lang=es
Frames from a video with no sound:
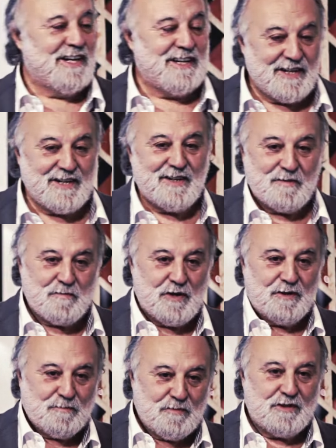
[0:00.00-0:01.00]
eh,
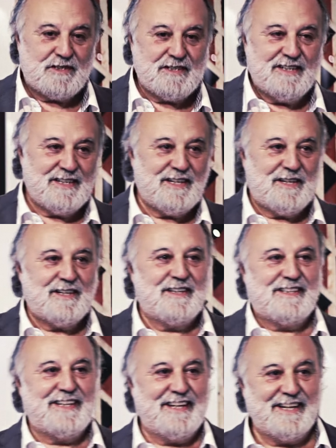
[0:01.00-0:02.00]
bueno, pues eh,
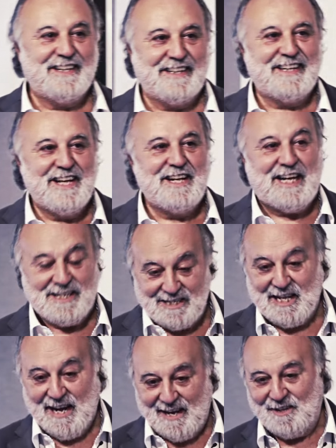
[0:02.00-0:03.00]
eh
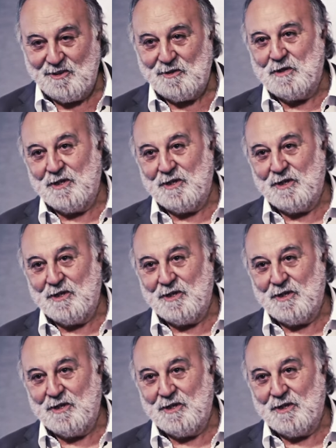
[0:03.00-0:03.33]
castigado,